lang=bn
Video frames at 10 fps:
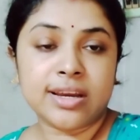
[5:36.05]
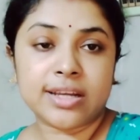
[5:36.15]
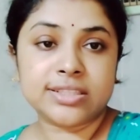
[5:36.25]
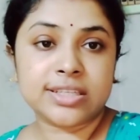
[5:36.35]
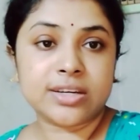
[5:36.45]

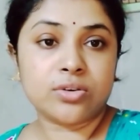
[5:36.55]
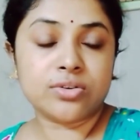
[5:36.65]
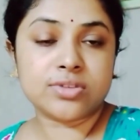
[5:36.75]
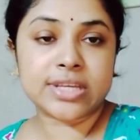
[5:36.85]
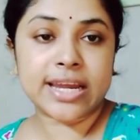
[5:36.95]
আজকে কোনো
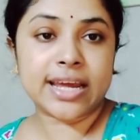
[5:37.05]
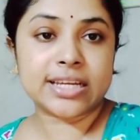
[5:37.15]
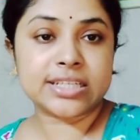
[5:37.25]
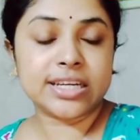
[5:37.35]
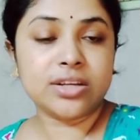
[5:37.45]
স্যার
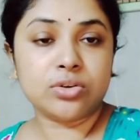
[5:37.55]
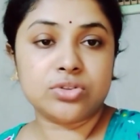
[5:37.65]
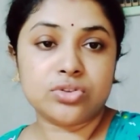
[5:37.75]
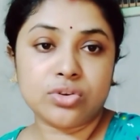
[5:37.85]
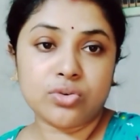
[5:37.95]
আসেনি ওর
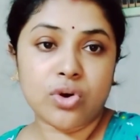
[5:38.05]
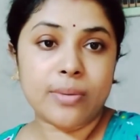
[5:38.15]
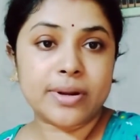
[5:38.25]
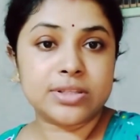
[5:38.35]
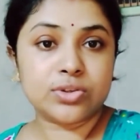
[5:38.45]
জন্য ও
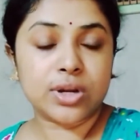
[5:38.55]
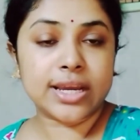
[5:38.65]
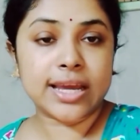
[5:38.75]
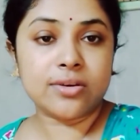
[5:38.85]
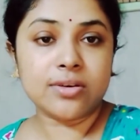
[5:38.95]
আবার চলে গেল